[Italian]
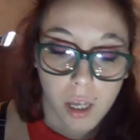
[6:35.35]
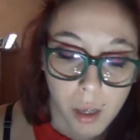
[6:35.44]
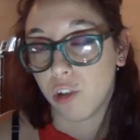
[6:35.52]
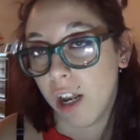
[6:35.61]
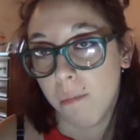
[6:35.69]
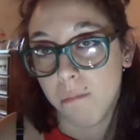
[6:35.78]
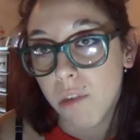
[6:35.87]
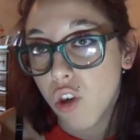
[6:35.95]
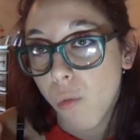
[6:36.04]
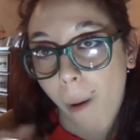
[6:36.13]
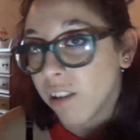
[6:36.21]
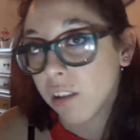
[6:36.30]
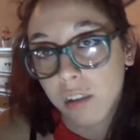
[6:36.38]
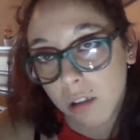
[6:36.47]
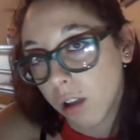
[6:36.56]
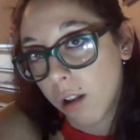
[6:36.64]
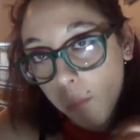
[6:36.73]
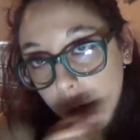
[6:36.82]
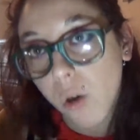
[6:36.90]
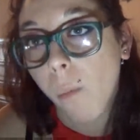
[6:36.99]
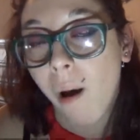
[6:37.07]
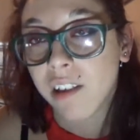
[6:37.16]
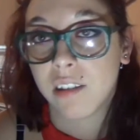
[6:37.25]
Cioè il mio must, il
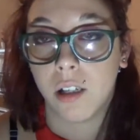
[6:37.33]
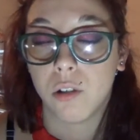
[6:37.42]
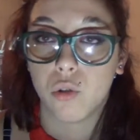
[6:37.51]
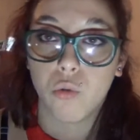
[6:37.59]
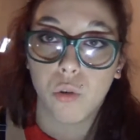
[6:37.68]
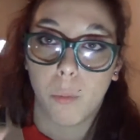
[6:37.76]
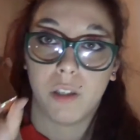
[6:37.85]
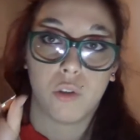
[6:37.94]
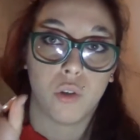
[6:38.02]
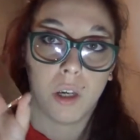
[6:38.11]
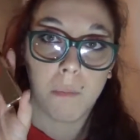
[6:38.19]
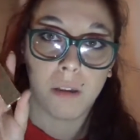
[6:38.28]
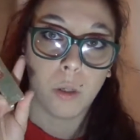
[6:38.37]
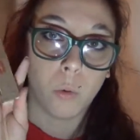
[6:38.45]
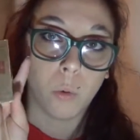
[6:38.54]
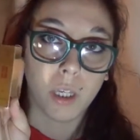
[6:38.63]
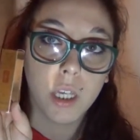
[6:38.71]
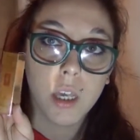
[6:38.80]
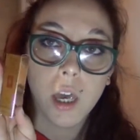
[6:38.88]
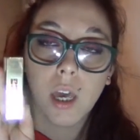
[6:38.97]
mio must in assoluto penso rimane lui,